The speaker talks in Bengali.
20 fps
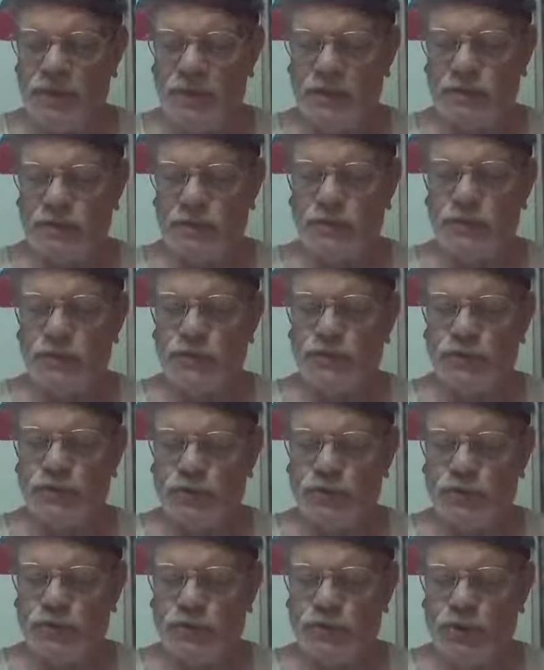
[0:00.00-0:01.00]
কোনো
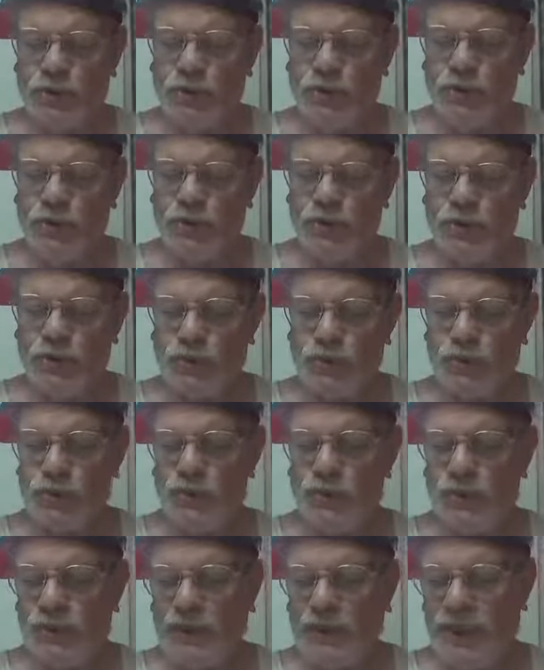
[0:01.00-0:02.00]
সত্য কোনো
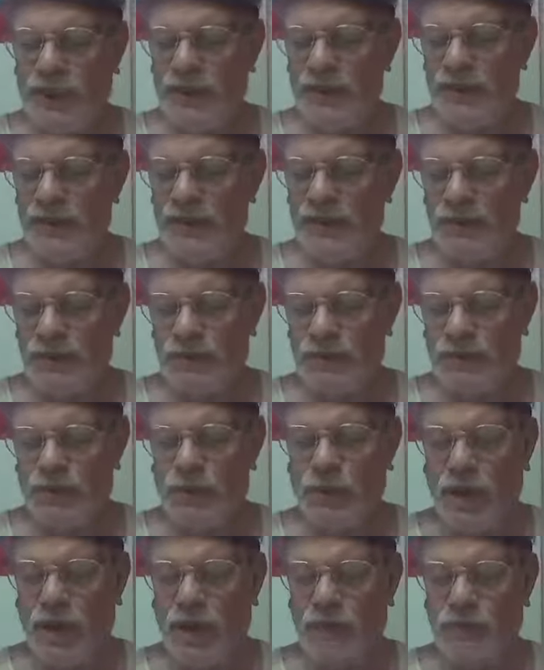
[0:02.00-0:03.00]
ন্যায়
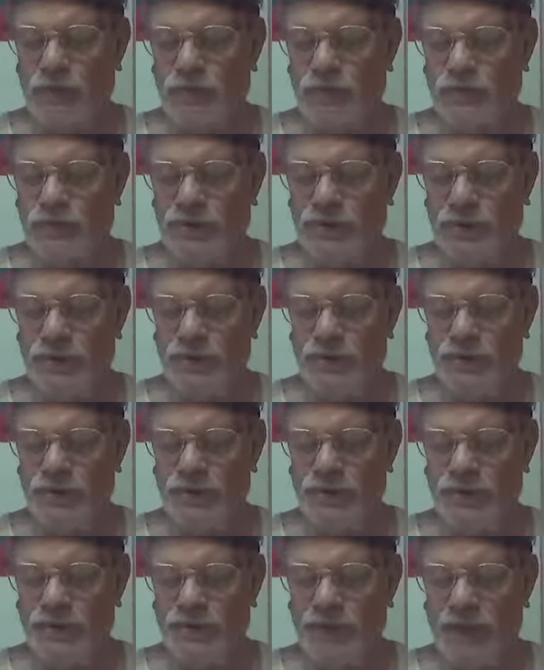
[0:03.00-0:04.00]
কোনো আকর্ষণ
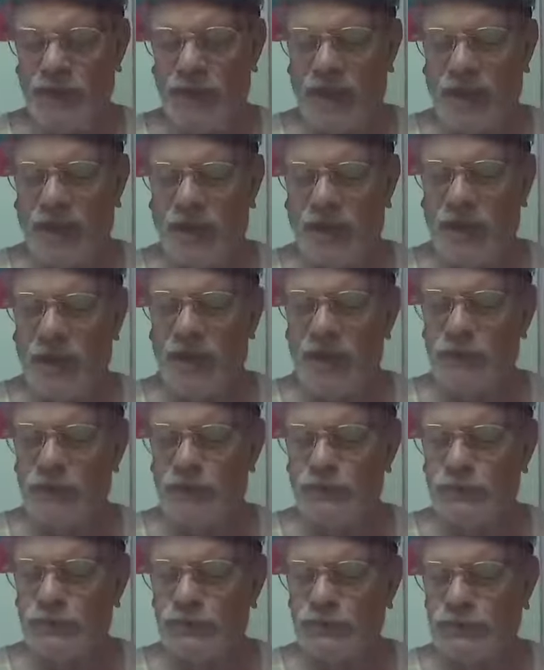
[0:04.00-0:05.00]
আমার
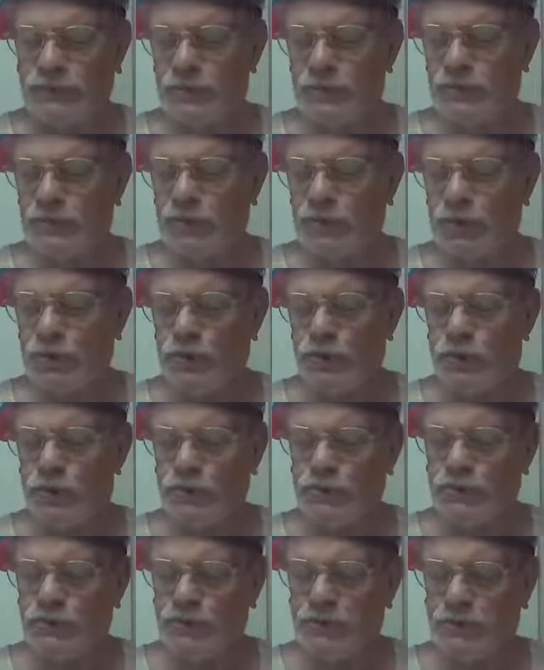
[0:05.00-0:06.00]
অস্তিত্ব
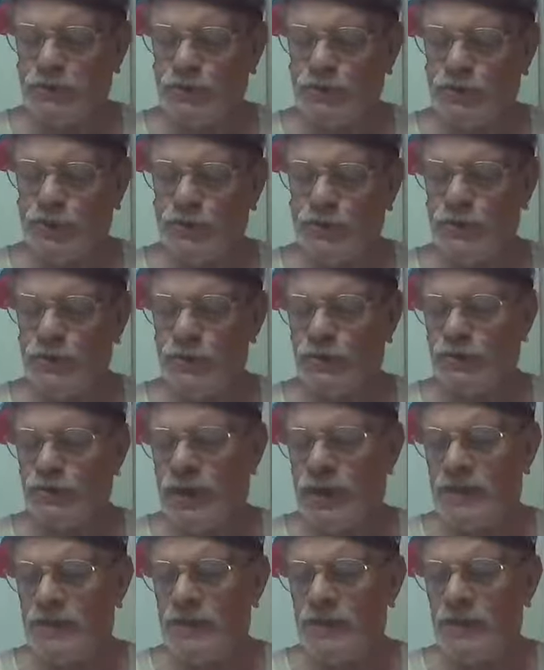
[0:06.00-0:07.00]

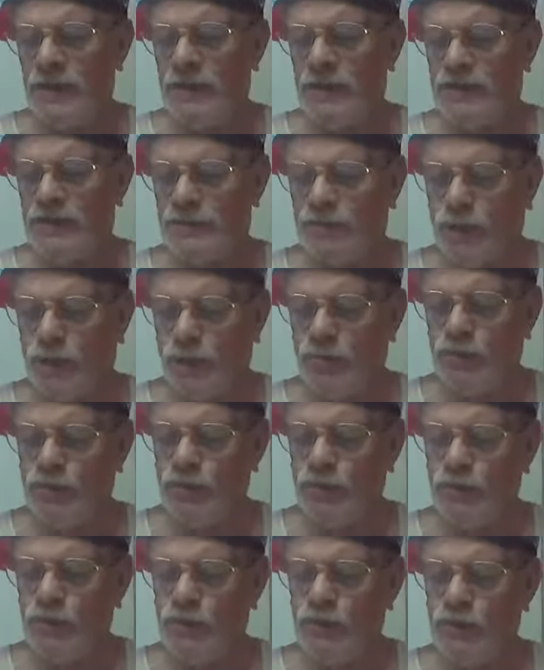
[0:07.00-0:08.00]
অস্তিত্বহীনতার
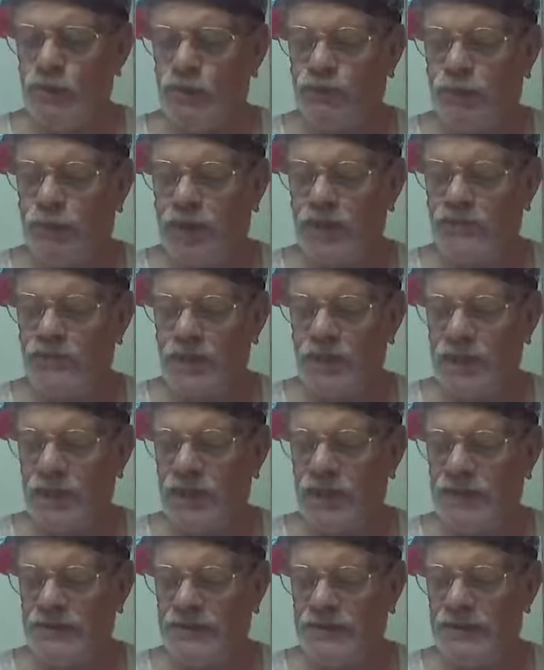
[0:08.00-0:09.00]
সম্পূর্ণ
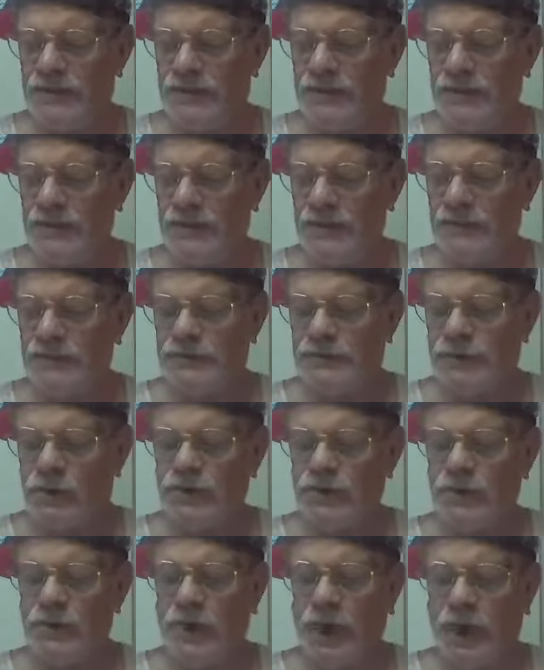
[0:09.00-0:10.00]
ফয়সলাটি
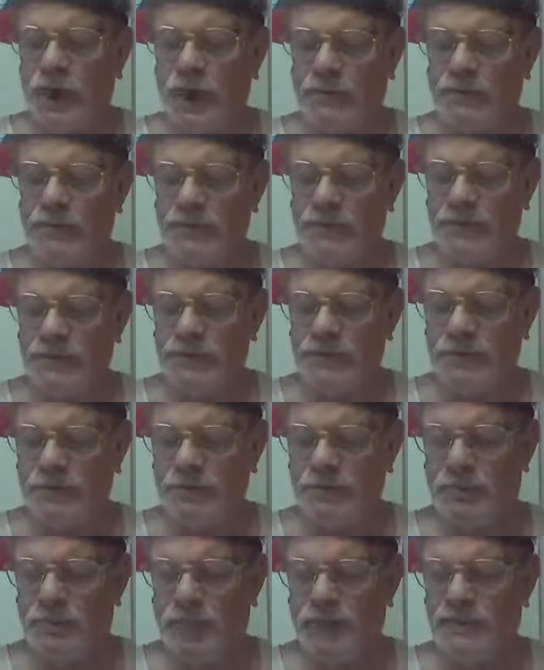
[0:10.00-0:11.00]
যখন আমি
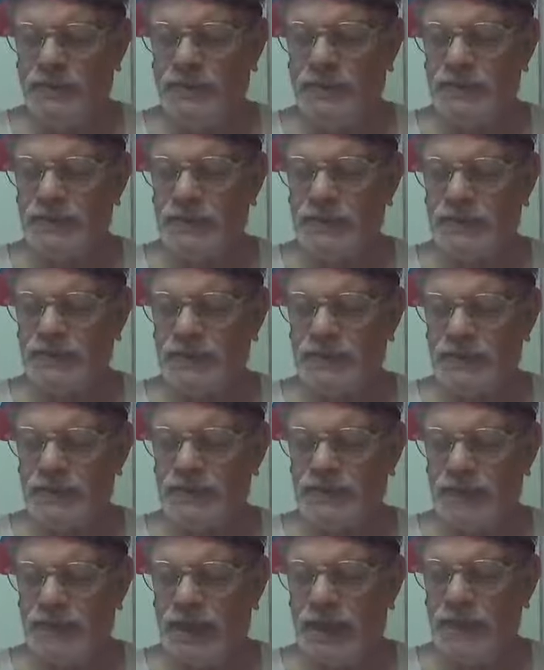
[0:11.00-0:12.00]
বাদ দিতে
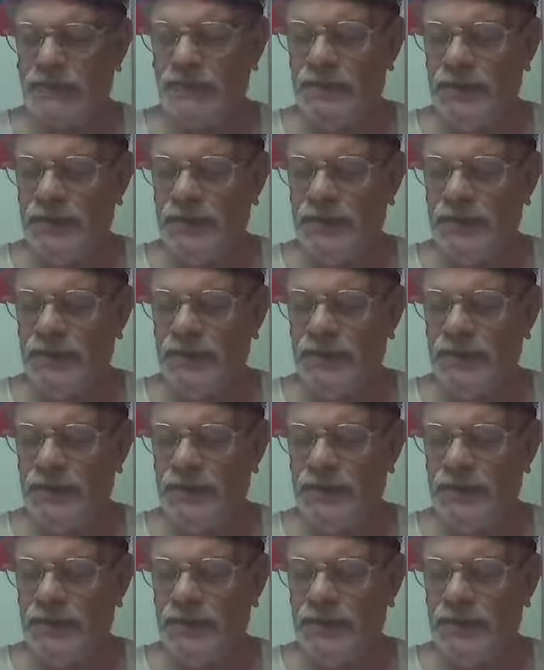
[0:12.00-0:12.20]
চেয়েছিলাম